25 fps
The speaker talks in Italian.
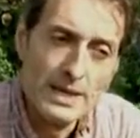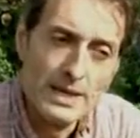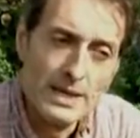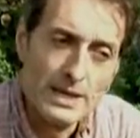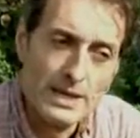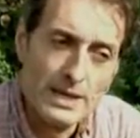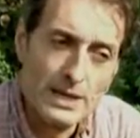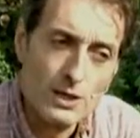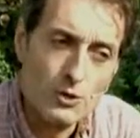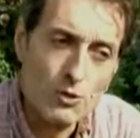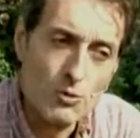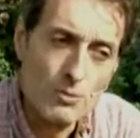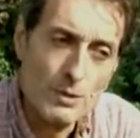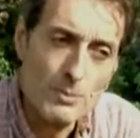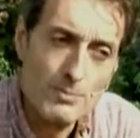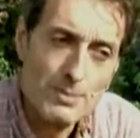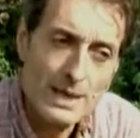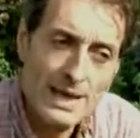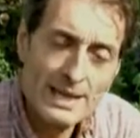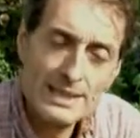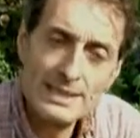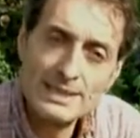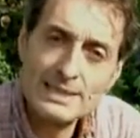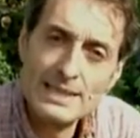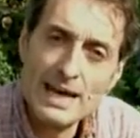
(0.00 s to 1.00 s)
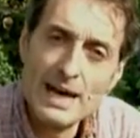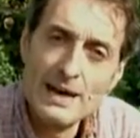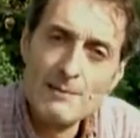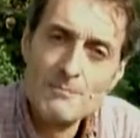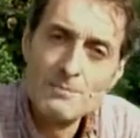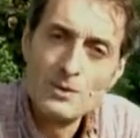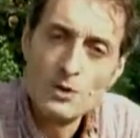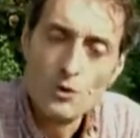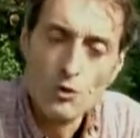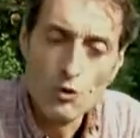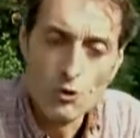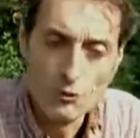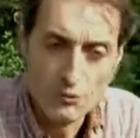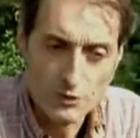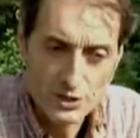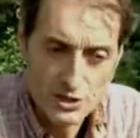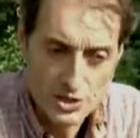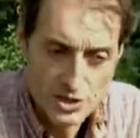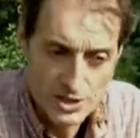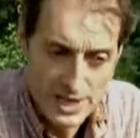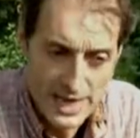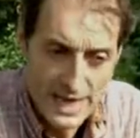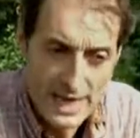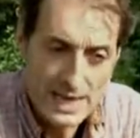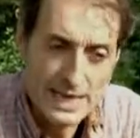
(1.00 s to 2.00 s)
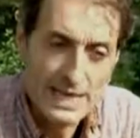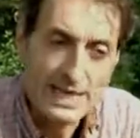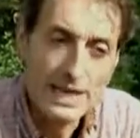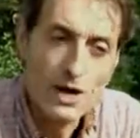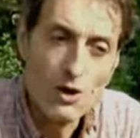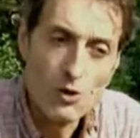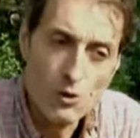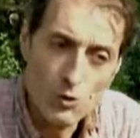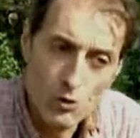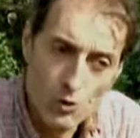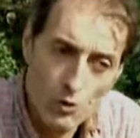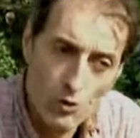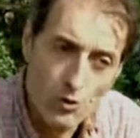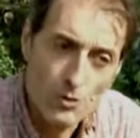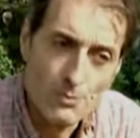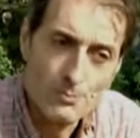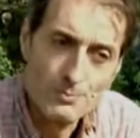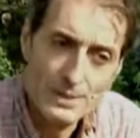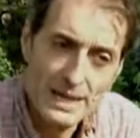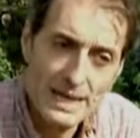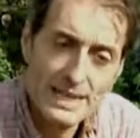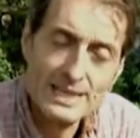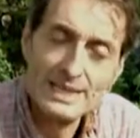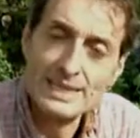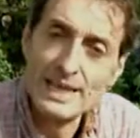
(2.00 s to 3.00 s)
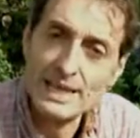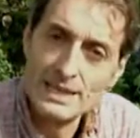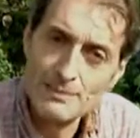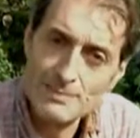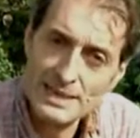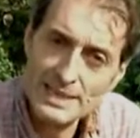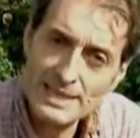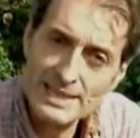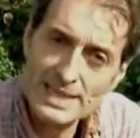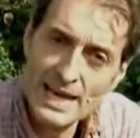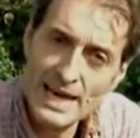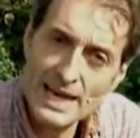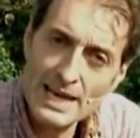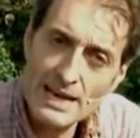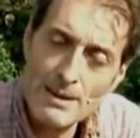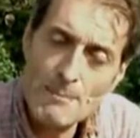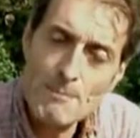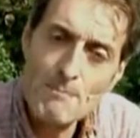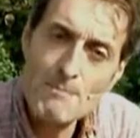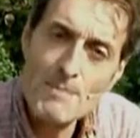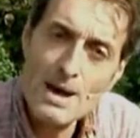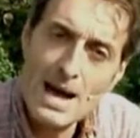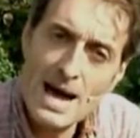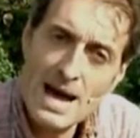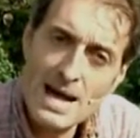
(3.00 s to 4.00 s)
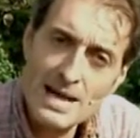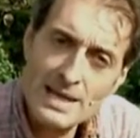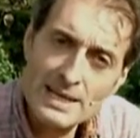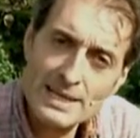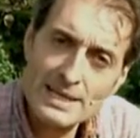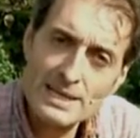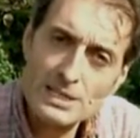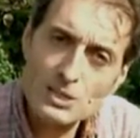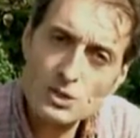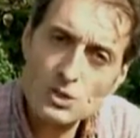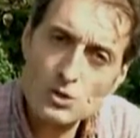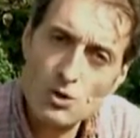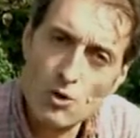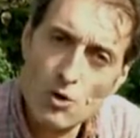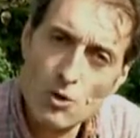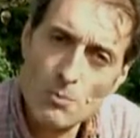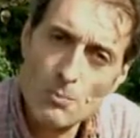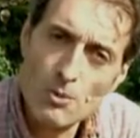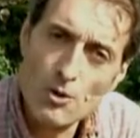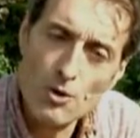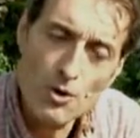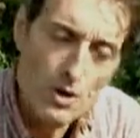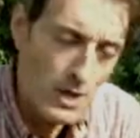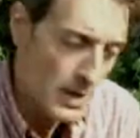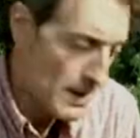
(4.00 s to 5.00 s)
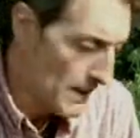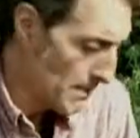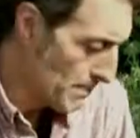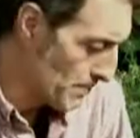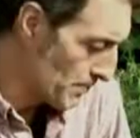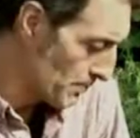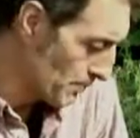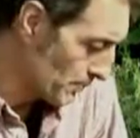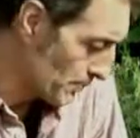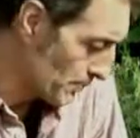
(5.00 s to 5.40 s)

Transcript: eh, come pianta officinale o pianta alimentare, ma anche a scopo mh,